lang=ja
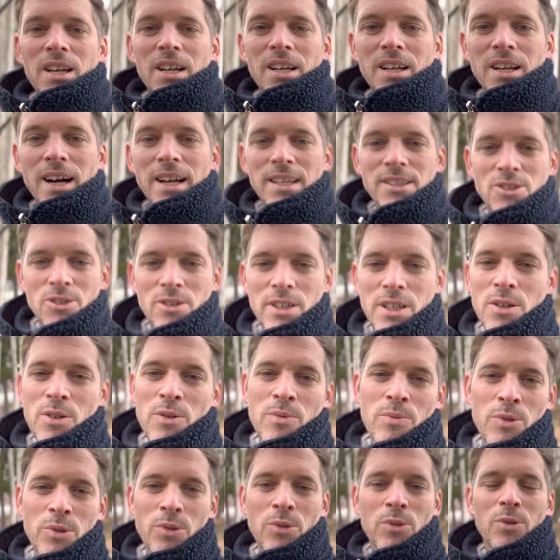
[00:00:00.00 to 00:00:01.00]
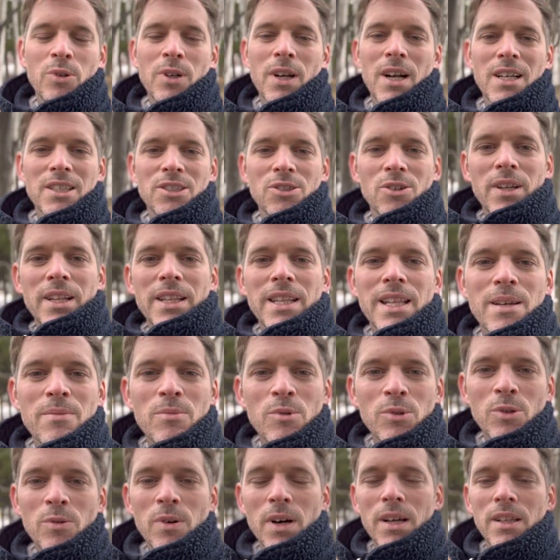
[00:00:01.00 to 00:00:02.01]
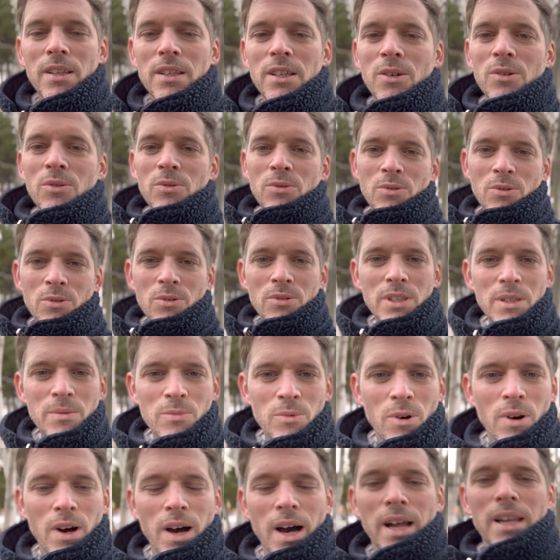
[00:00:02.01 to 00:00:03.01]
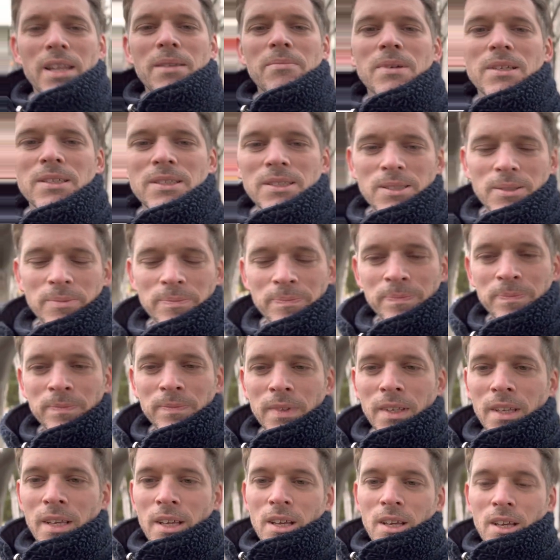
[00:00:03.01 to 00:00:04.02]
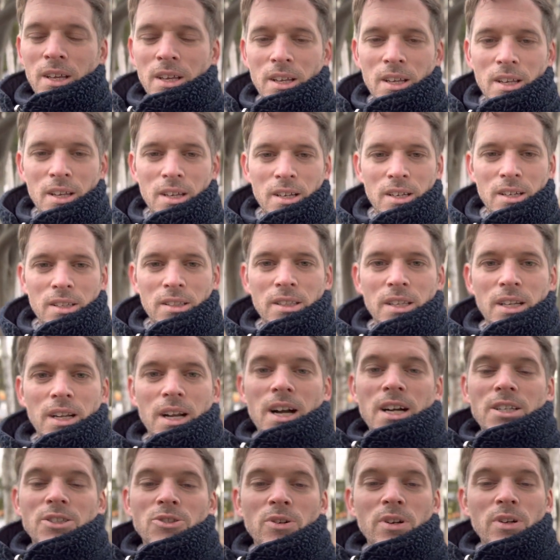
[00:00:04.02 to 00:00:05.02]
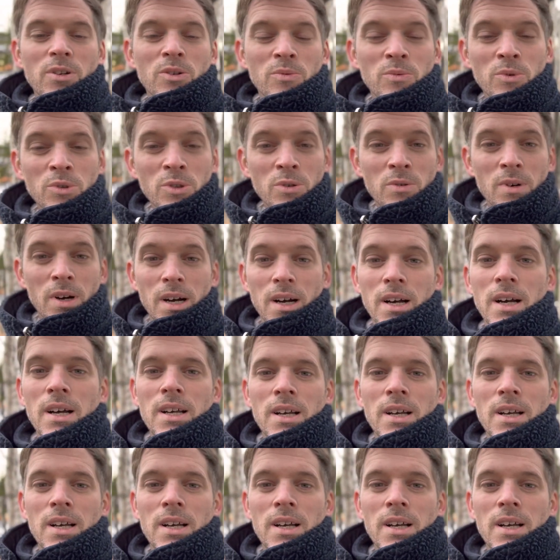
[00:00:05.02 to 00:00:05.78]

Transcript: 数えるものと数えれないものは日本語にもありますで数えるものは